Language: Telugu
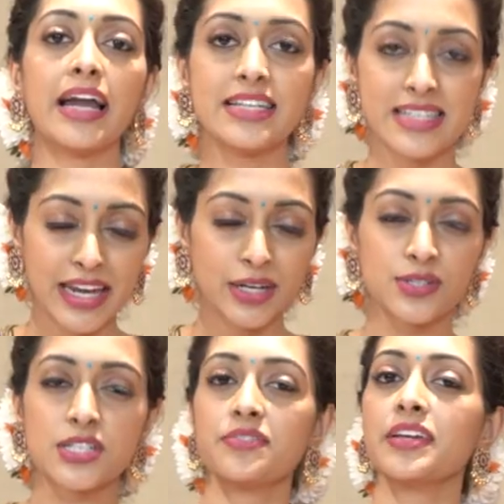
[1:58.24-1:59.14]
అండ్ ఈ శారీకి
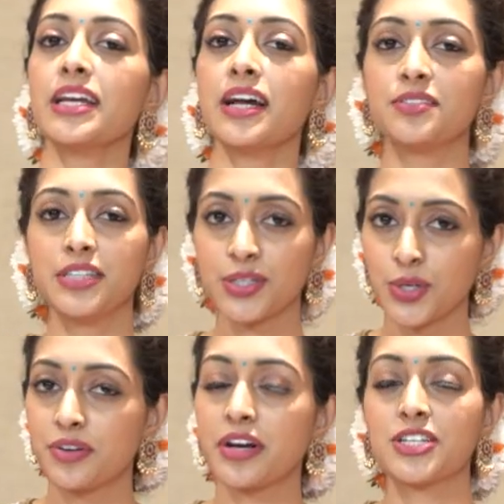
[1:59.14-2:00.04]
వచ్చిన వెరీ లవ్లీ అండ్
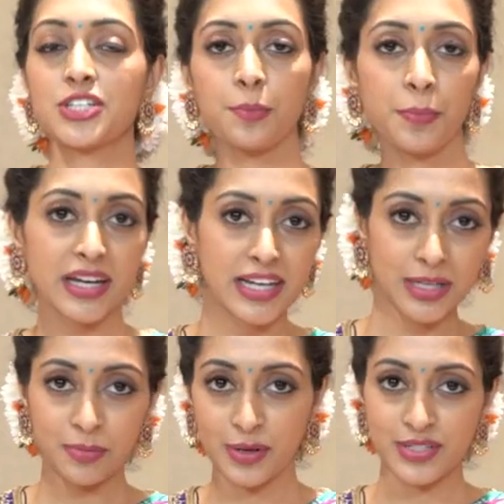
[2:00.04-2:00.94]
కాంట్రాస్టింగ్ పింక్
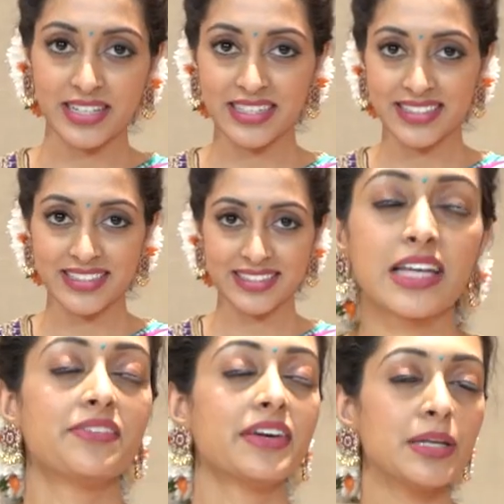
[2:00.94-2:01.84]
కలర్ బ్లౌజ్ అండి ఇది
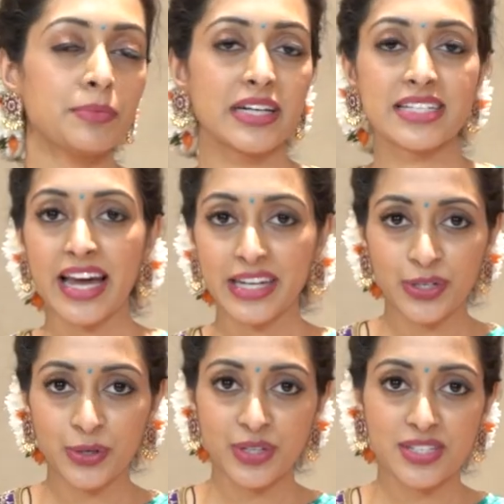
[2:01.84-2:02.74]
ఈ వెరీ ప్రిటీ శారీ కోడ్